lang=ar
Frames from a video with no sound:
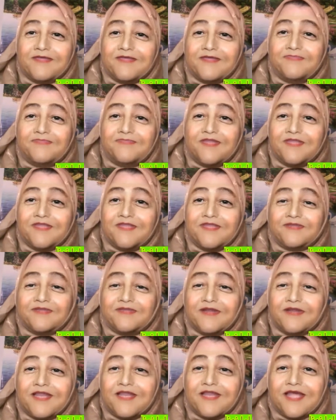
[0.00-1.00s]
مين يا
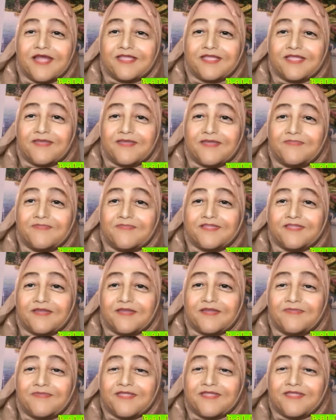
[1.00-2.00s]
ترى اللي هيكمل
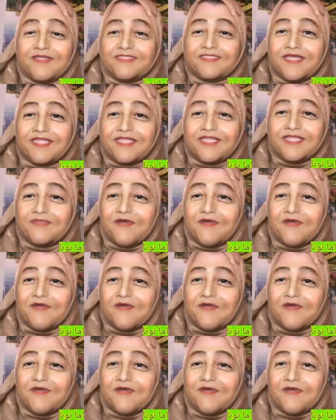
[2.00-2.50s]
تربية سيدنا